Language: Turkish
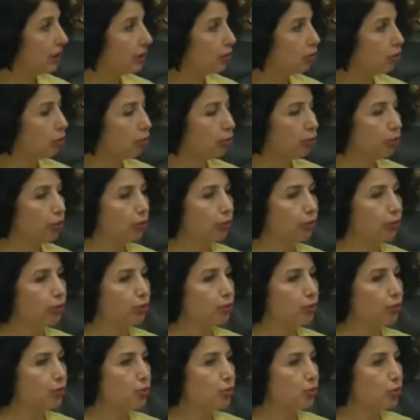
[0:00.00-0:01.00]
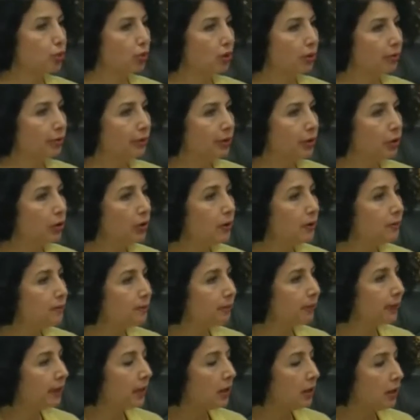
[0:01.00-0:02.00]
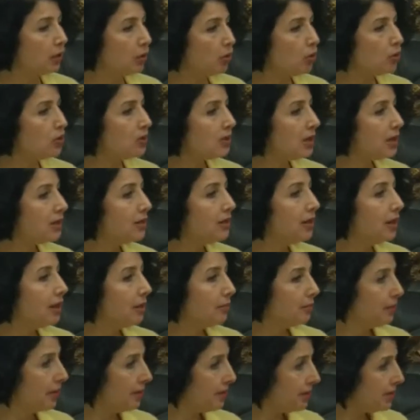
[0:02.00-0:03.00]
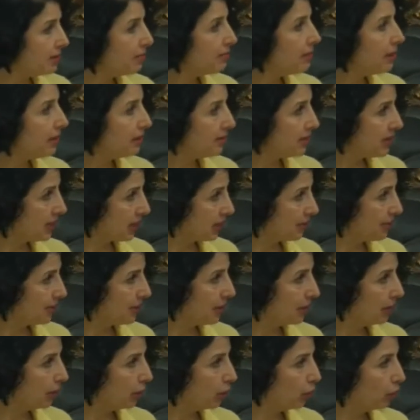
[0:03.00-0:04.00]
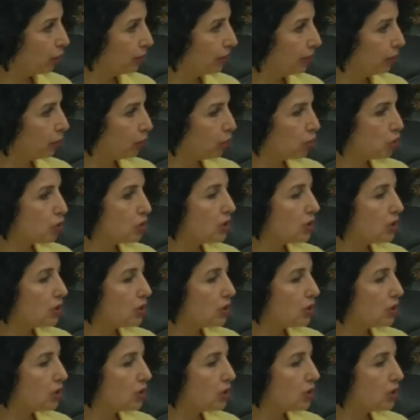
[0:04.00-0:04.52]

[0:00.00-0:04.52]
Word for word: çok kontrolsüz olabiliyor. O yüzden mevsim meyve sebzeleri öneriyoruz.